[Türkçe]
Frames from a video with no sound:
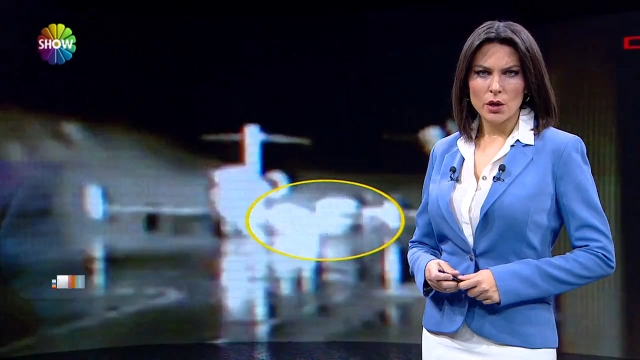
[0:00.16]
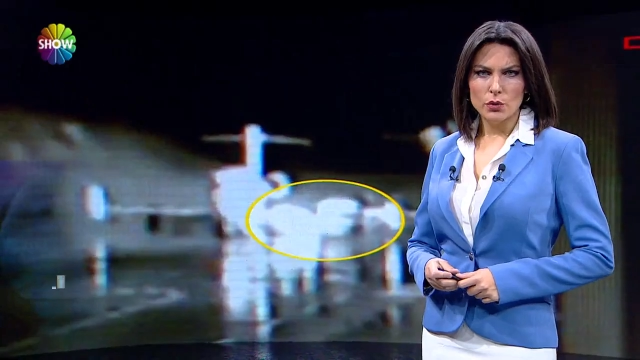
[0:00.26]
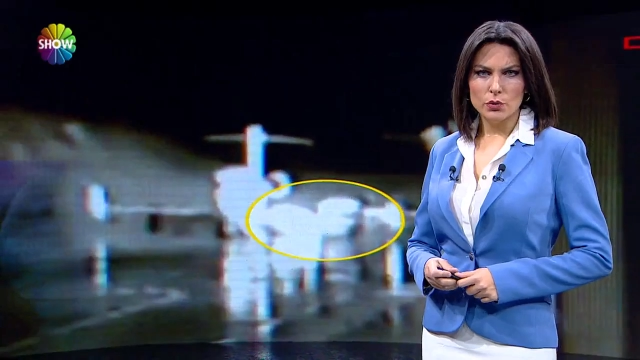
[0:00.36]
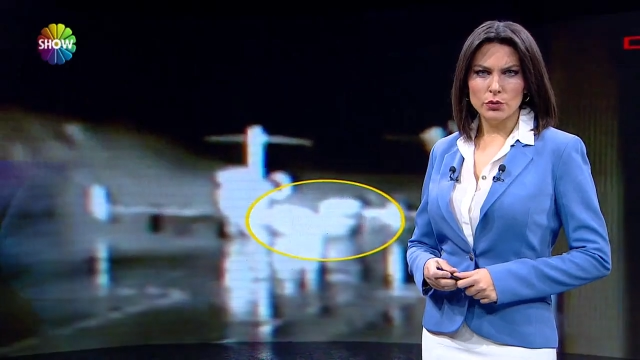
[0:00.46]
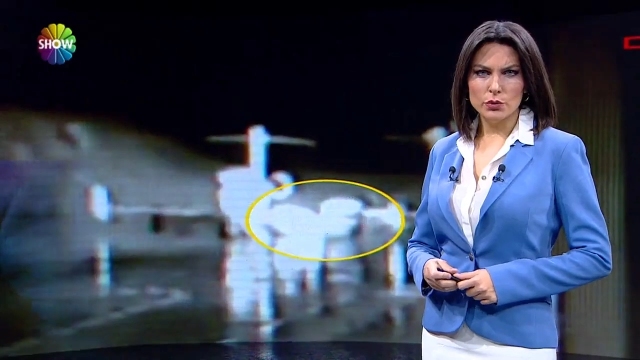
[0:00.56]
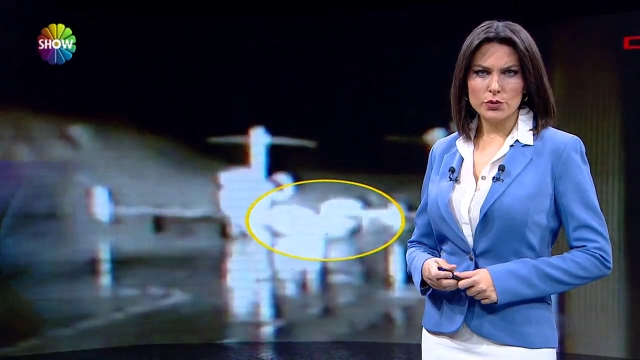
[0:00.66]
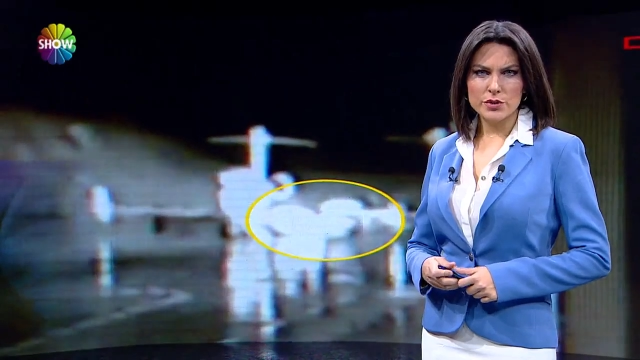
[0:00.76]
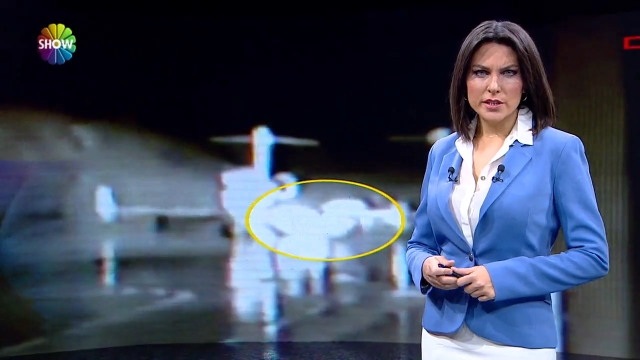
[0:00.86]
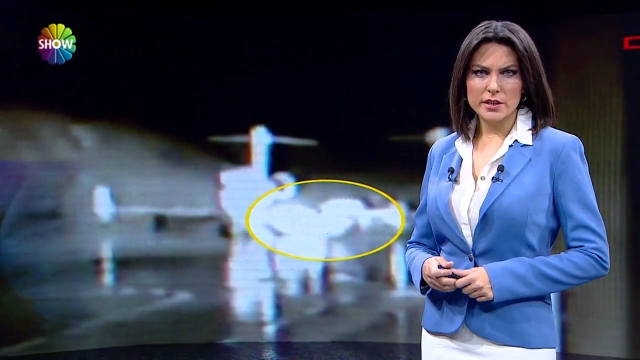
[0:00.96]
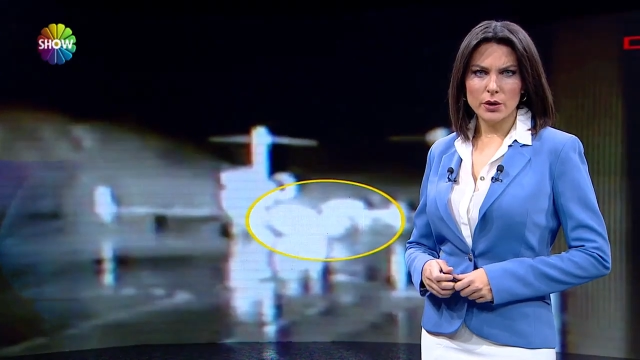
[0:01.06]
Ünlü
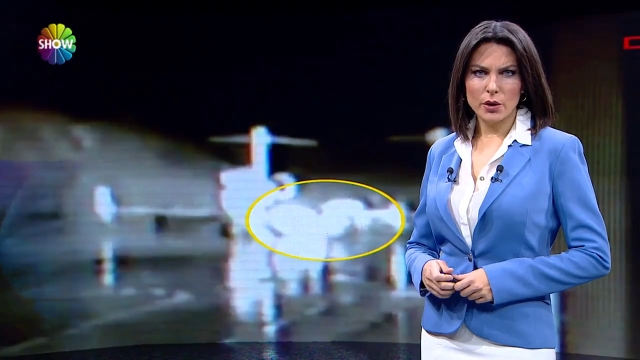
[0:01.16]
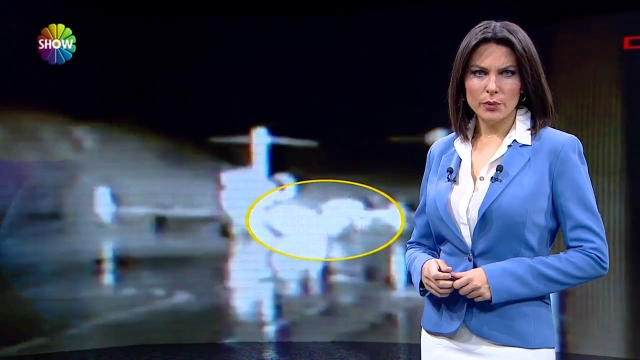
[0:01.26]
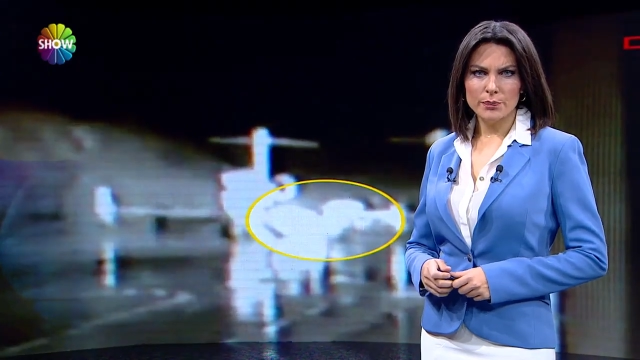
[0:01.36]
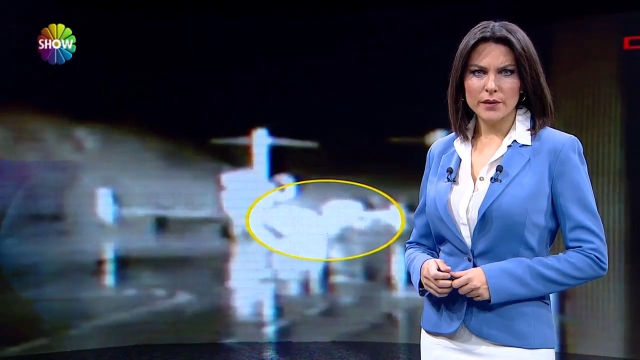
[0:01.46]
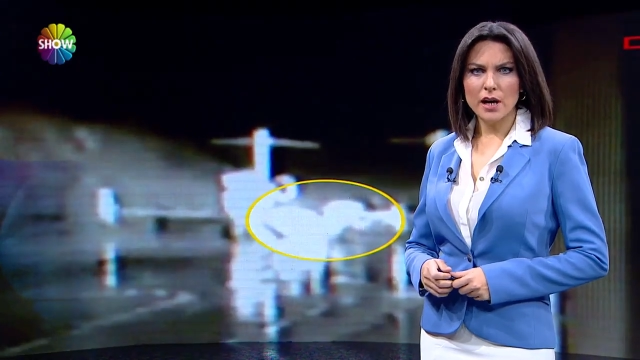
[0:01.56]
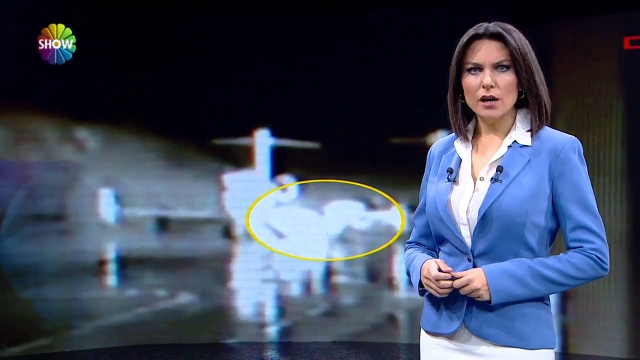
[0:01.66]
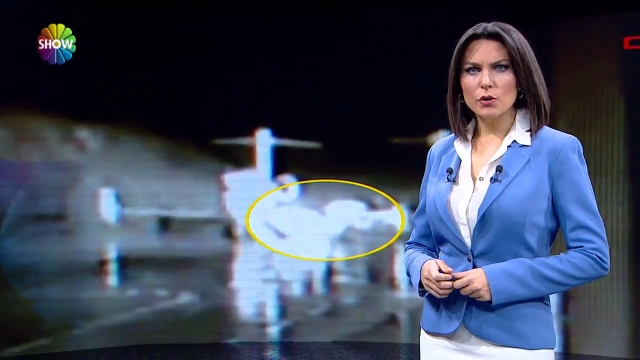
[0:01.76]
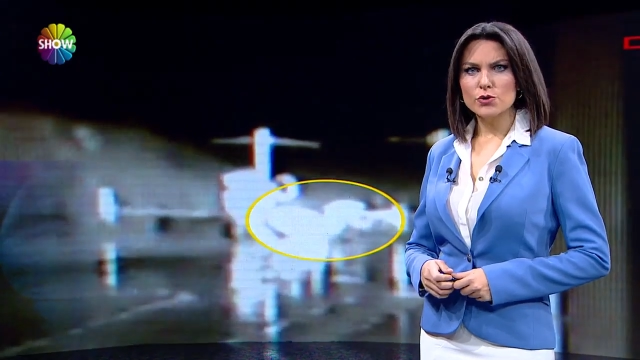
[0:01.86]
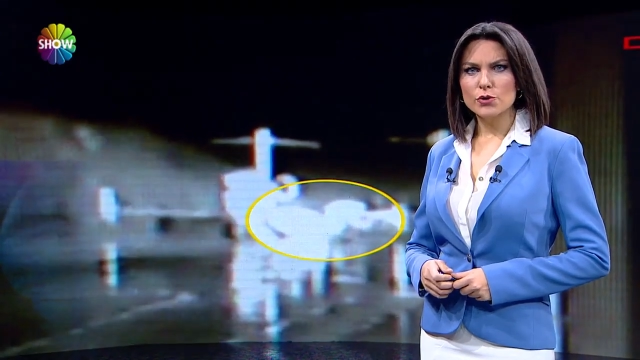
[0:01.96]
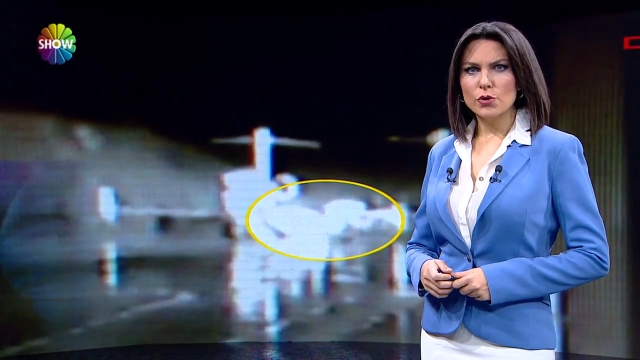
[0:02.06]
CEO
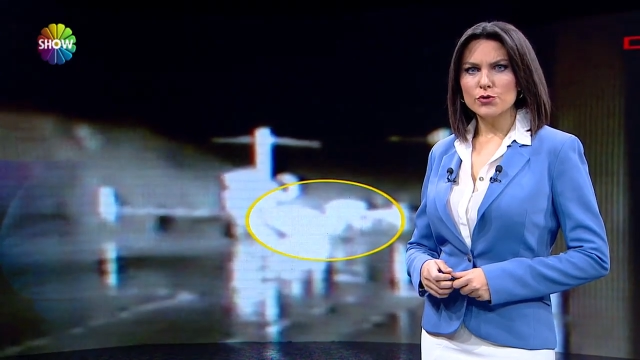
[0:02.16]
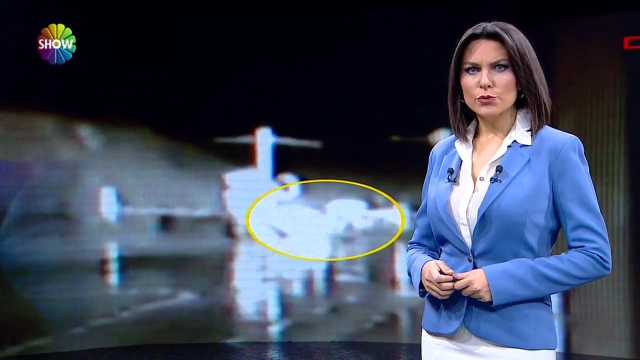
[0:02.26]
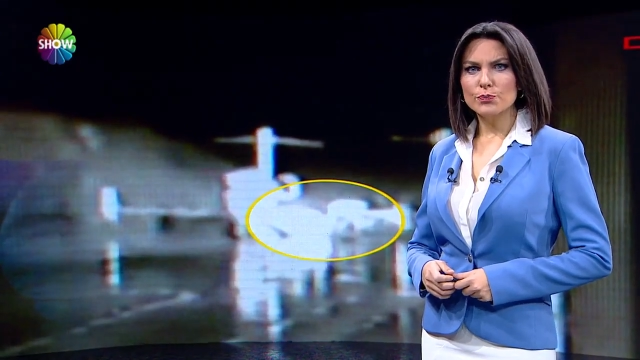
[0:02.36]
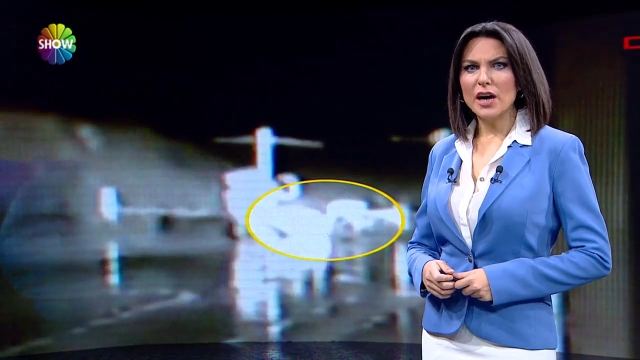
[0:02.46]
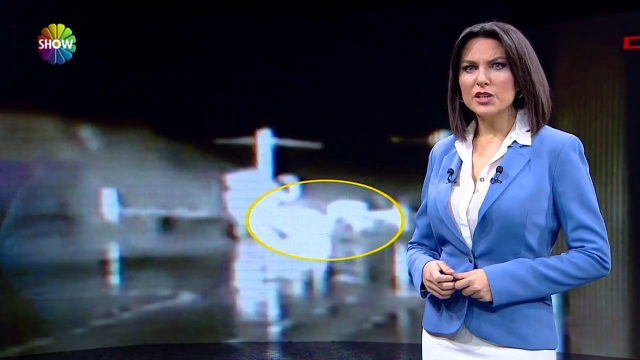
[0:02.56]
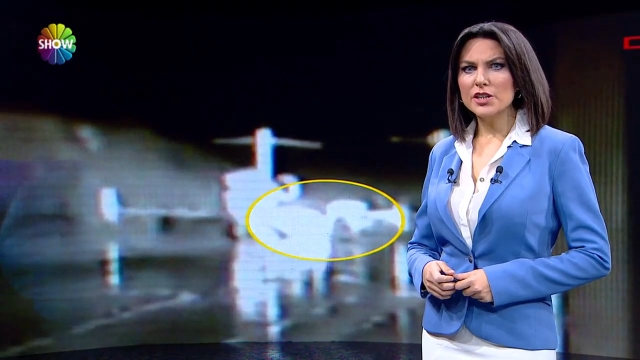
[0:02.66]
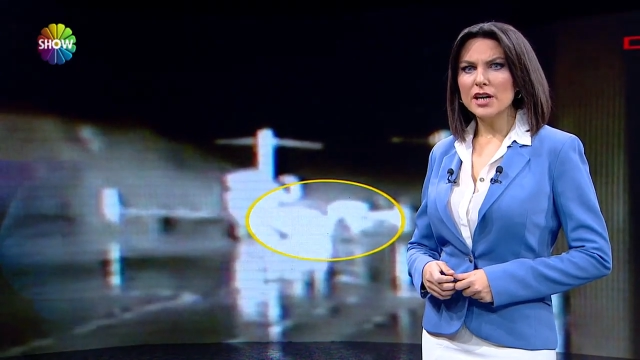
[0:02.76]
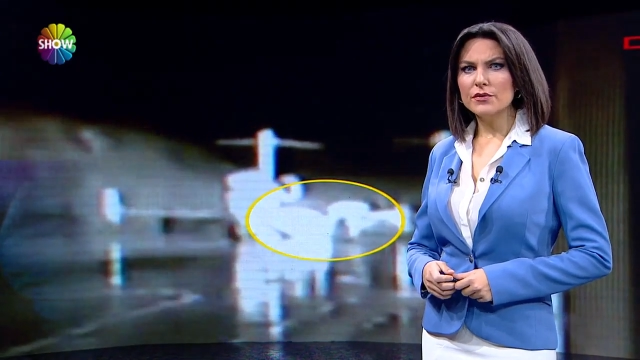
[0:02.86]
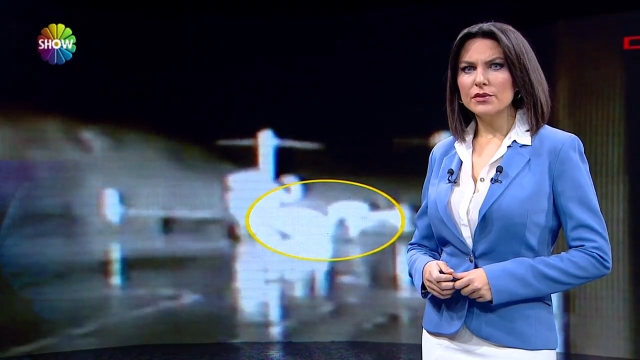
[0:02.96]
Carlos Goz'un macera